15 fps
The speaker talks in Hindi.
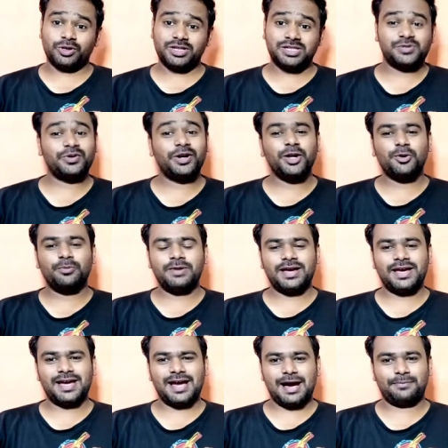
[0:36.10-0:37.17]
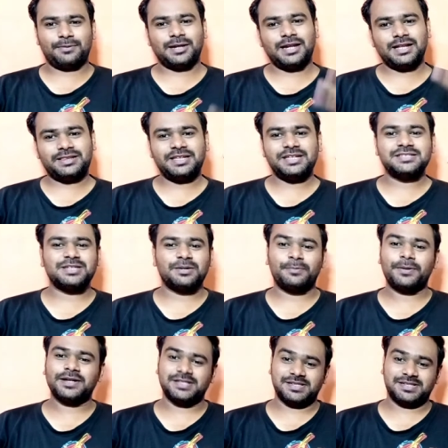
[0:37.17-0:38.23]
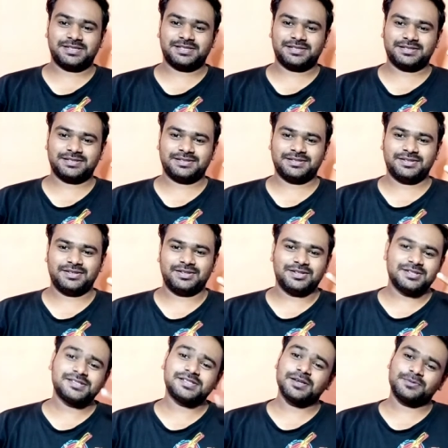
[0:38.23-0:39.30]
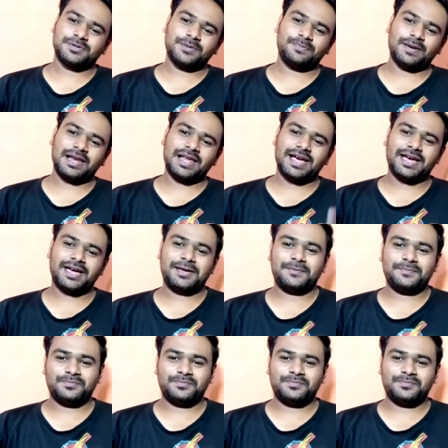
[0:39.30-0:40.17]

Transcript: इस वीडियो में है आपके लिए तीन सरप्राइजेस सबसे पहला है